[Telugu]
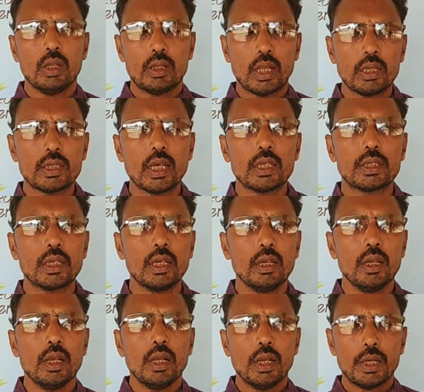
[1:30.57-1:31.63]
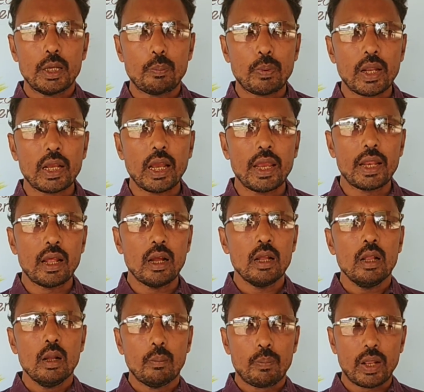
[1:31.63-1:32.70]
దయచేసి ఇప్పటికైనా
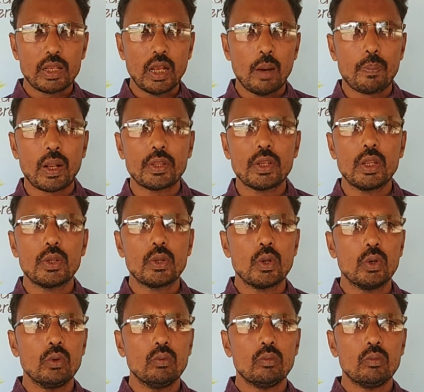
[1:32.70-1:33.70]
ప్రజాప్రతినిధులు